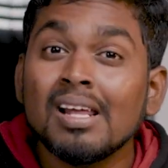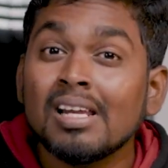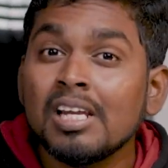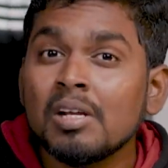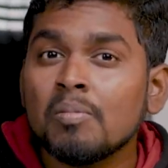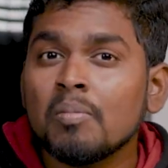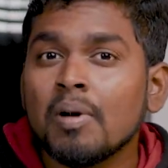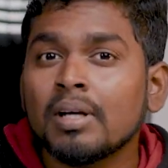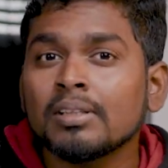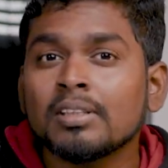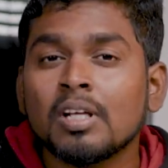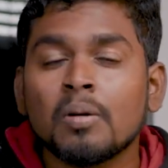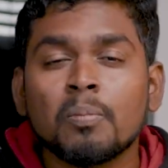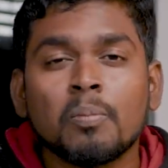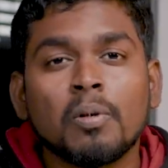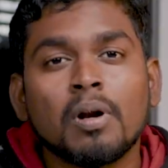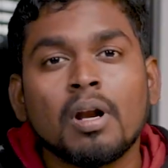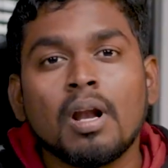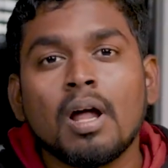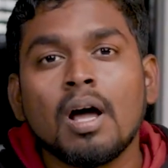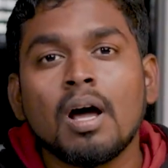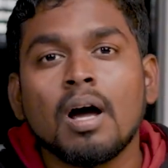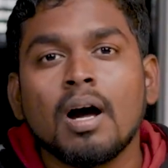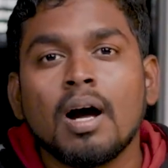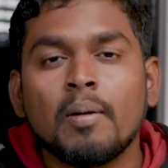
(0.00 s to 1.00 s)
ரீமாஸ்டர்
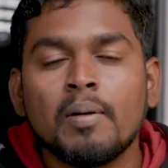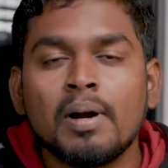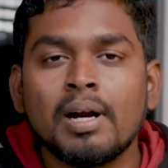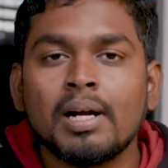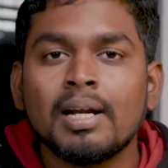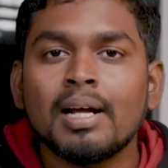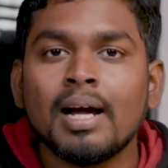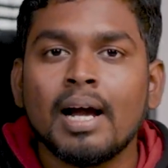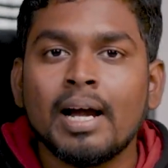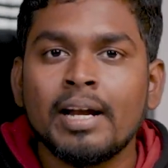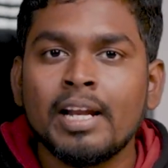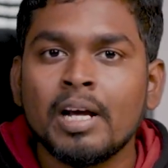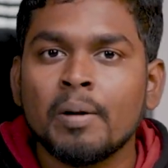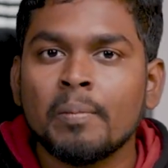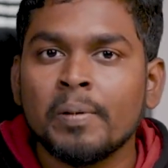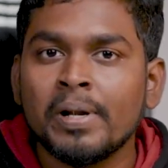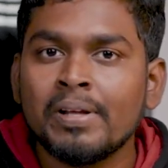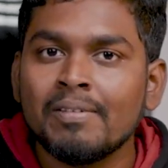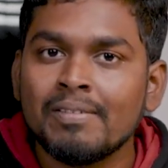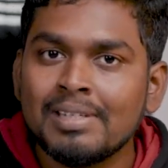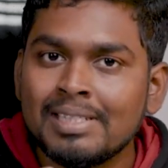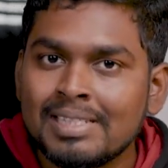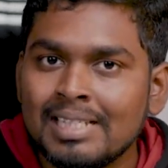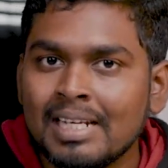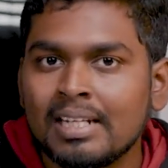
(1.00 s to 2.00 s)
பண்ணலாம் அப்படின்ட்டு ஐடியா
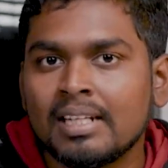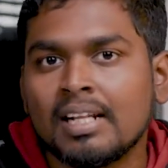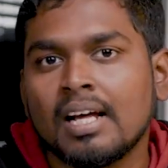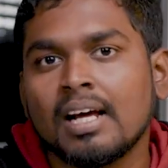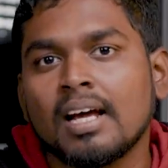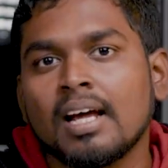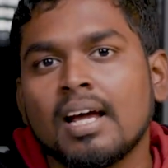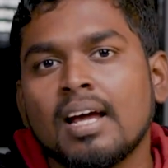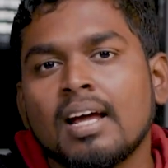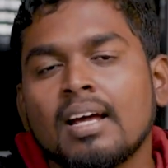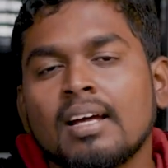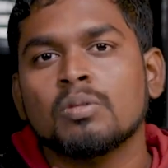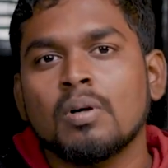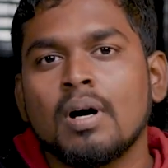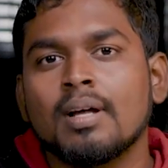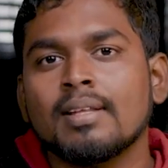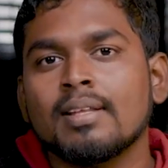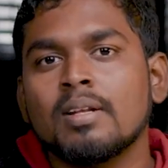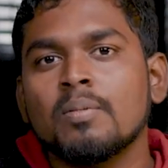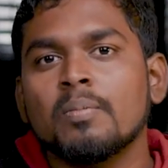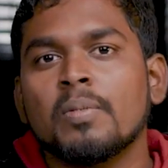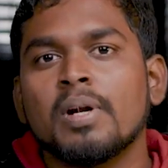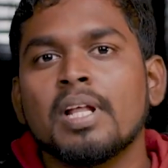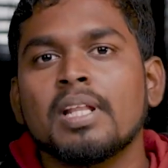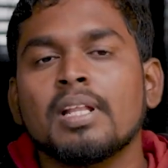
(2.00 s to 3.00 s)
பண்ணி வச்சிருந்தாங்க ஸோ
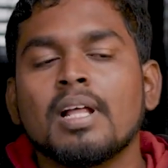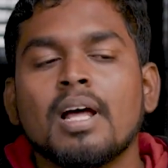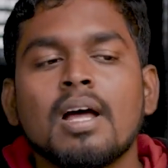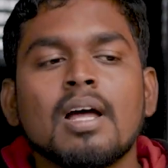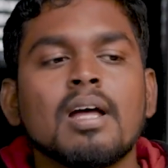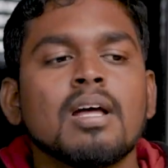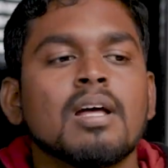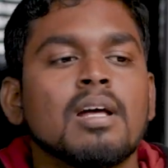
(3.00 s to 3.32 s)
அதன்படி தான்